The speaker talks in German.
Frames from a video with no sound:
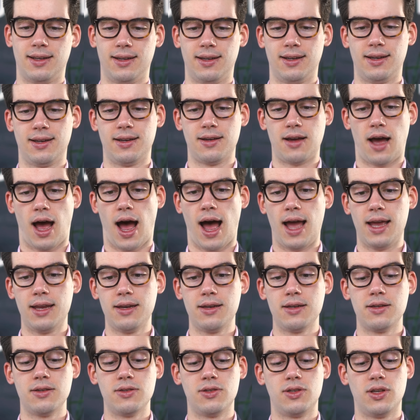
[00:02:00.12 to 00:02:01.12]
äh,
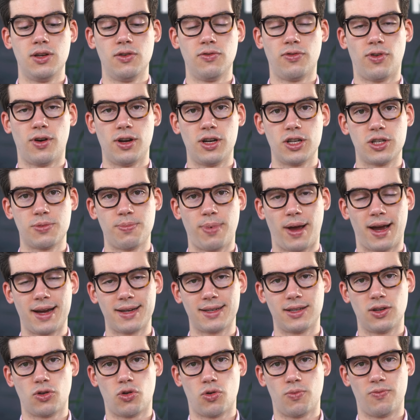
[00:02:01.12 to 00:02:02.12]
ein sinnvolles
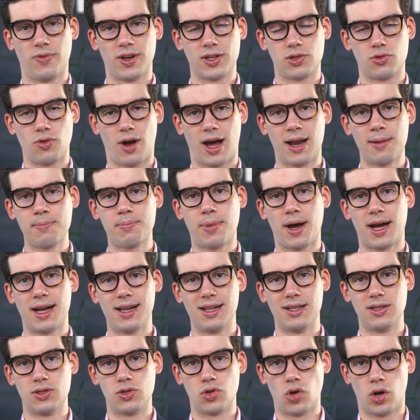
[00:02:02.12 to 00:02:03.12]
Praktikum, was du
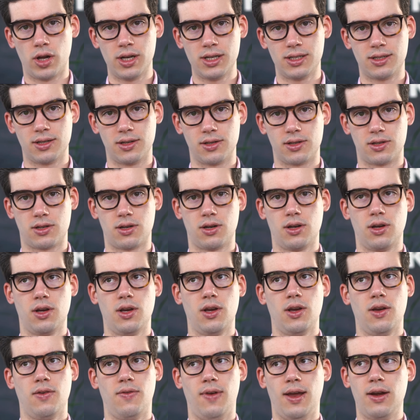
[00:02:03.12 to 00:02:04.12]
anpeilen solltest,
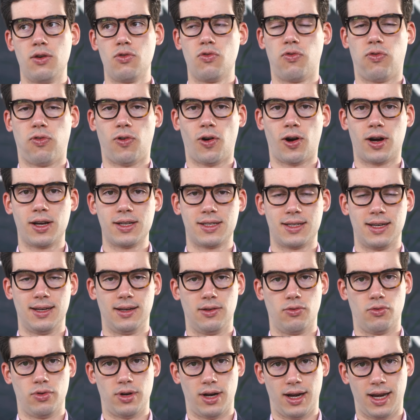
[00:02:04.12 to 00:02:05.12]
wenn du vorhast, in
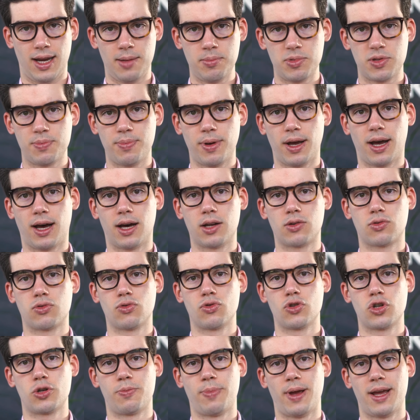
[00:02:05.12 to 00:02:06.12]
die
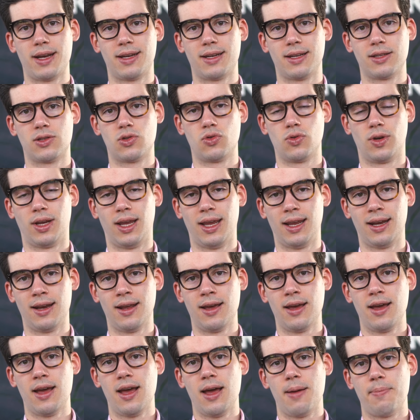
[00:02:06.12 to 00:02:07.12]
Unternehmensberatung später zu gehen,
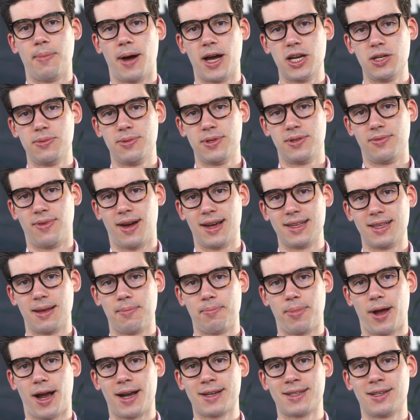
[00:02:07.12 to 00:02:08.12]
beispielsweise
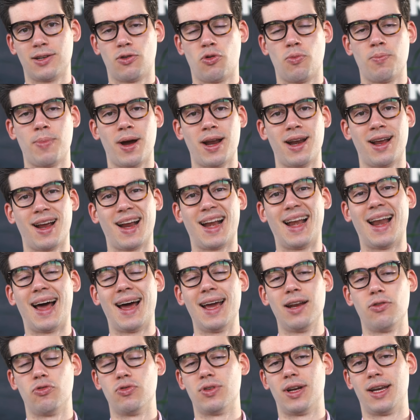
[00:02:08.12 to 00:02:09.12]
ein Praktikum bei einer
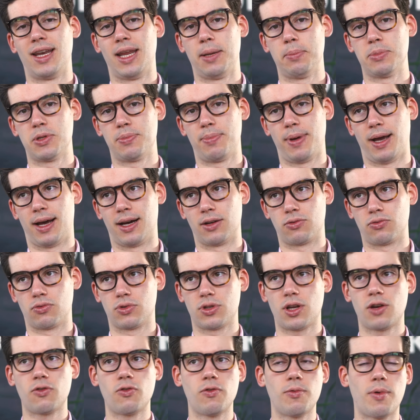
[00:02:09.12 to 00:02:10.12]
kleinen Unternehmensberatung.
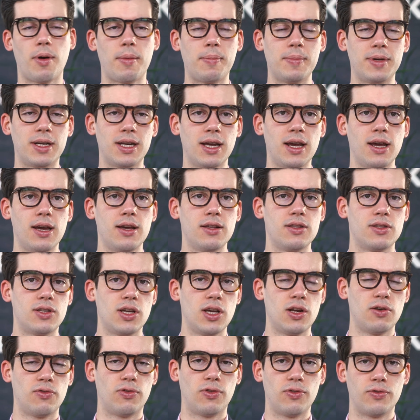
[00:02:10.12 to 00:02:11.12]
Sagen wir mal mit
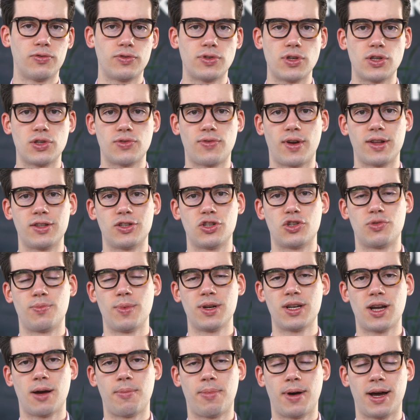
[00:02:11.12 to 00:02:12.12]
10, 15, 20
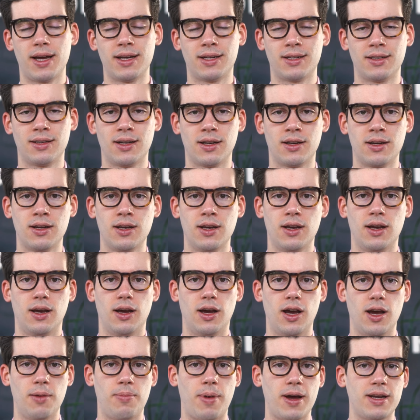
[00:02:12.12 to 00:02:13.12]
Mitarbeitenden
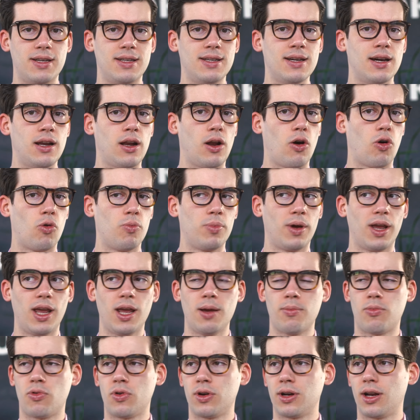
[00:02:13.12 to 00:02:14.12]
äh, bei dir in der
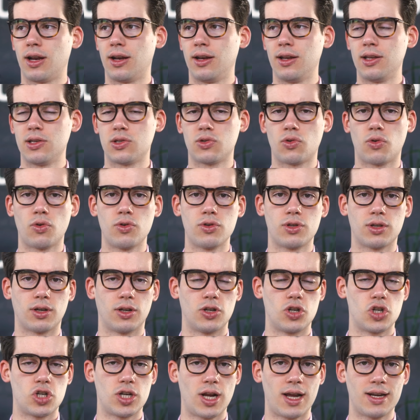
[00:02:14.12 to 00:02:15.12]
Umgebung, in der
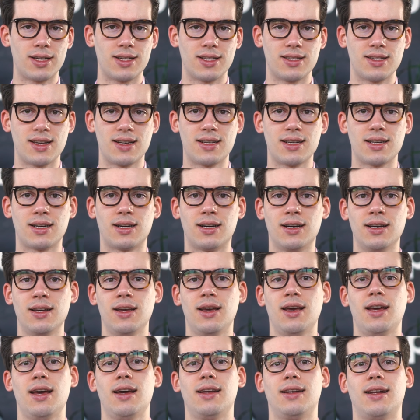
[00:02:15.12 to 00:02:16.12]
nächstgrößeren Stadt etc.
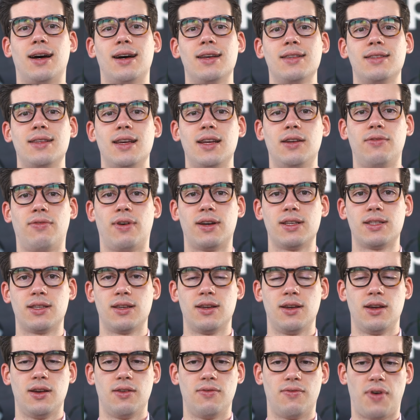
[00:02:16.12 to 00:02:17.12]
Da ist
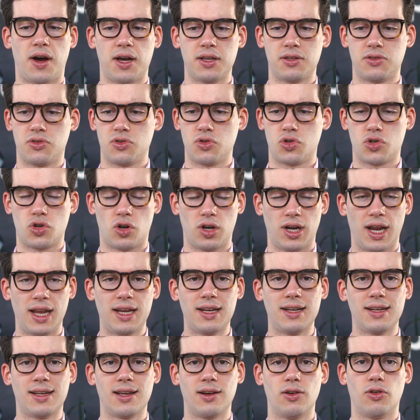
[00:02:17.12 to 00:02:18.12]
etwas, was schon
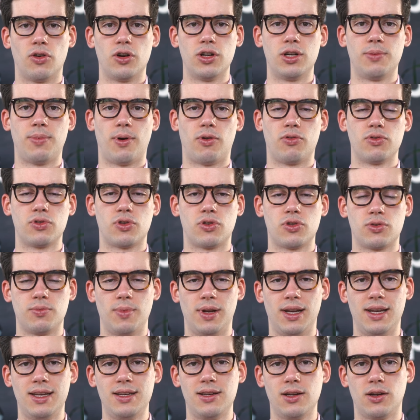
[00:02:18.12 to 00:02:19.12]
etliche Leute bei uns aus dem
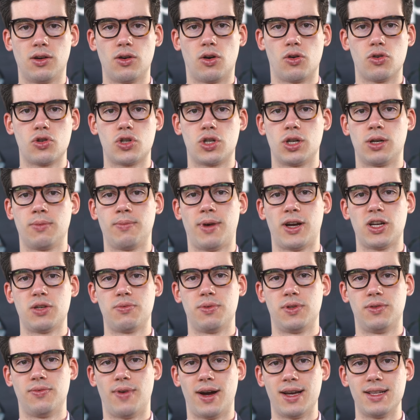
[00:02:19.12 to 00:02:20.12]
Elite-Coaching
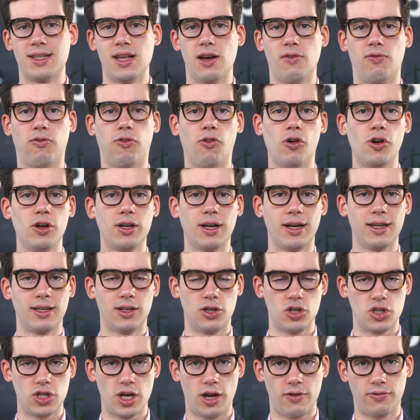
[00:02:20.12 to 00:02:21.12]
beispielsweise erfolgreich
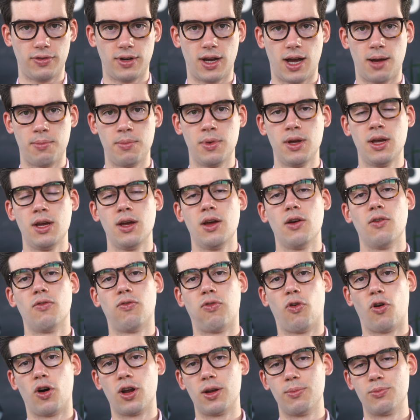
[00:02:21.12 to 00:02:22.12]
geschafft haben,
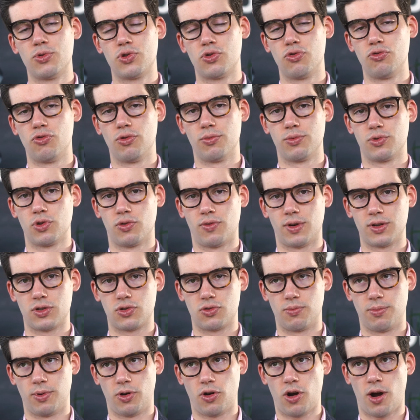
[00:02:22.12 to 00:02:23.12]
vor dem Studium sowas
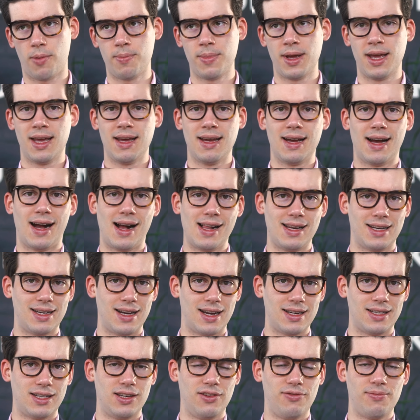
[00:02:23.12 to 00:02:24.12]
zu bekommen.
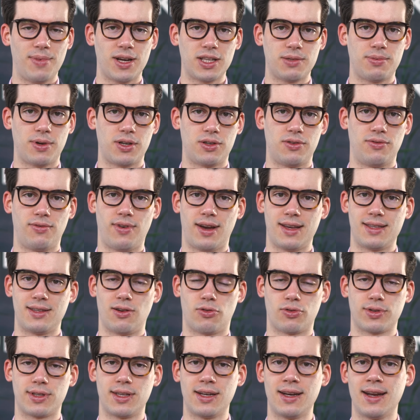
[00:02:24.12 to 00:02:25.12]
Alternativ macht es beispielsweise
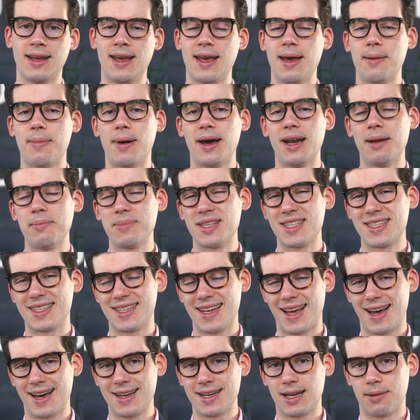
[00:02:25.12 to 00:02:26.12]
auch Sinn, bei einem
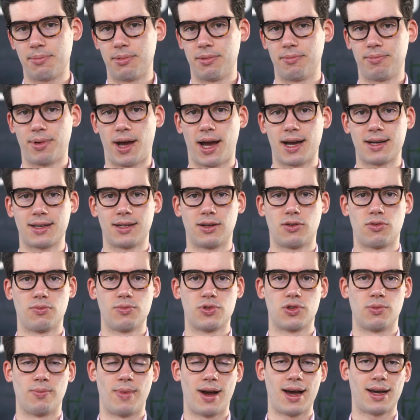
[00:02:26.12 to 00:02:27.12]
Startup ein
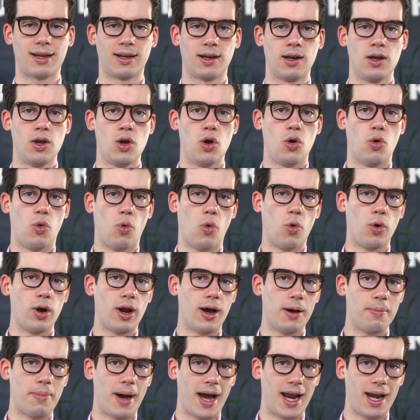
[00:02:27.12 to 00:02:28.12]
Praktikum zu machen
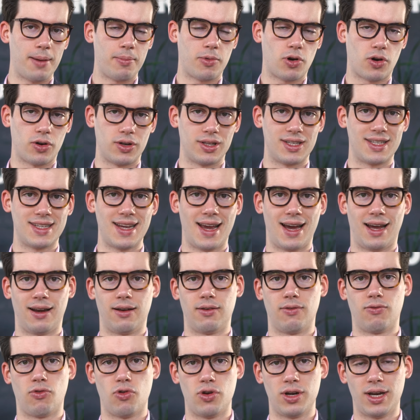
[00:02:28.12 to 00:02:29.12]
oder bei einem Konzern.
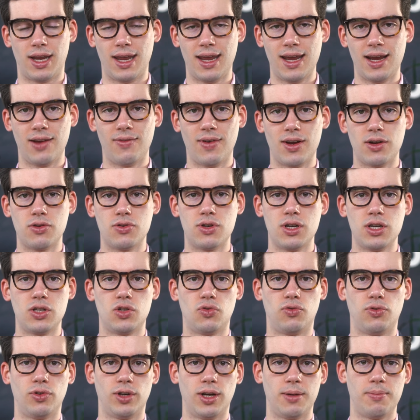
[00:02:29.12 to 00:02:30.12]
Wohingegen, wenn du
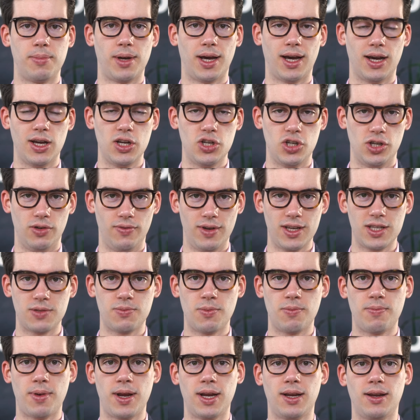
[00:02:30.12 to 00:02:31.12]
dich für den Bereich
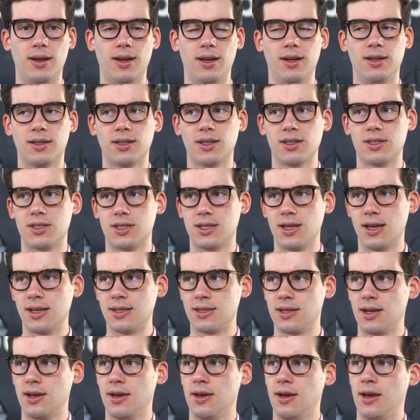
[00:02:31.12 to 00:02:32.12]
Investmentbanking
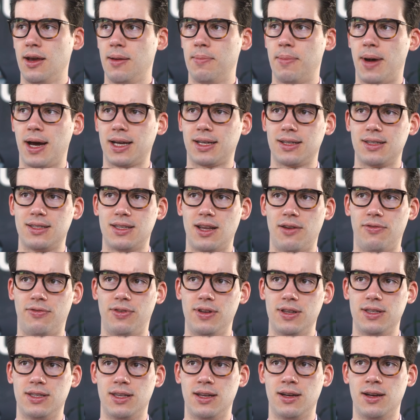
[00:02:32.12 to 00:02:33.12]
interessierst, macht es sehr
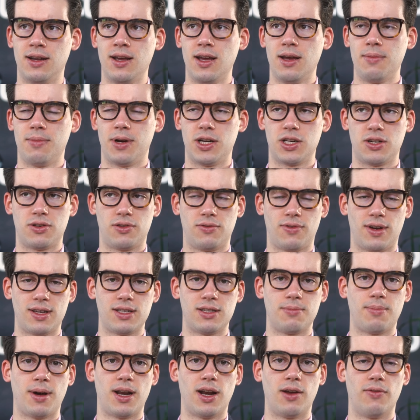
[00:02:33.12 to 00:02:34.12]
viel Sinn,
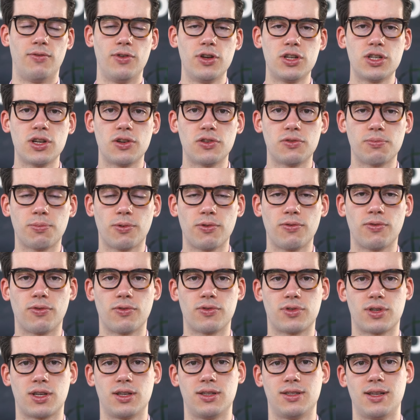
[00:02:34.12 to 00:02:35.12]
beispielsweise bei einer
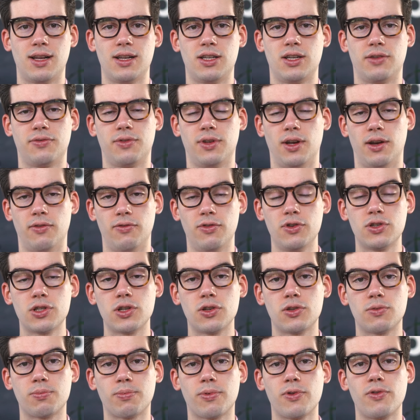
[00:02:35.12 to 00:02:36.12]
Wirtschaftsprüfungsgesellschaft in der
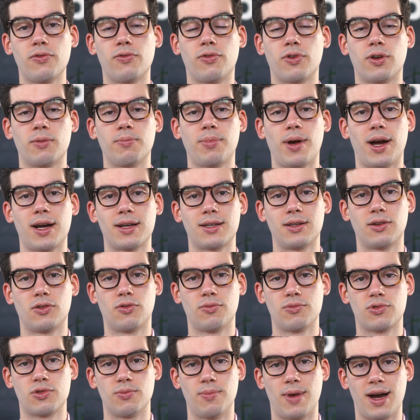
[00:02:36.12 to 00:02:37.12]
Wirtschaftsprüfung ein
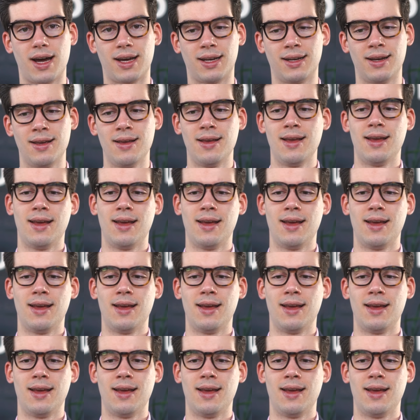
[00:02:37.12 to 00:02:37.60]
Praktikum zu machen.